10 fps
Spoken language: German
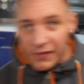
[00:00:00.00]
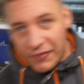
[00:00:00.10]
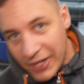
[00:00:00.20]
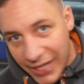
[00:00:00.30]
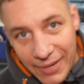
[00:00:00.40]
jeden
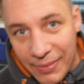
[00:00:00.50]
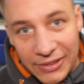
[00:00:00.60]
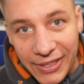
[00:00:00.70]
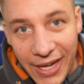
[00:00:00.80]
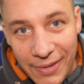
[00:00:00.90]
Fall kein
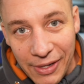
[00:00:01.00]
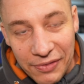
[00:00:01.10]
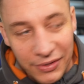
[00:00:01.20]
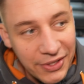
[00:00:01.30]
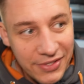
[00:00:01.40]
Material mehr
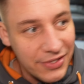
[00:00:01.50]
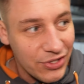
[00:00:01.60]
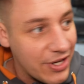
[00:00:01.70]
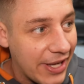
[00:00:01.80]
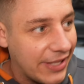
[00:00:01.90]
für das zu
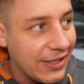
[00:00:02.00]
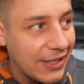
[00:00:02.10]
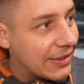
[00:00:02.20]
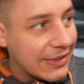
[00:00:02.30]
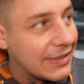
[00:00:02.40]
schneiden.
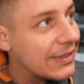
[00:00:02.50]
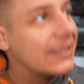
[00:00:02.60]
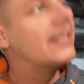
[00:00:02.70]
Und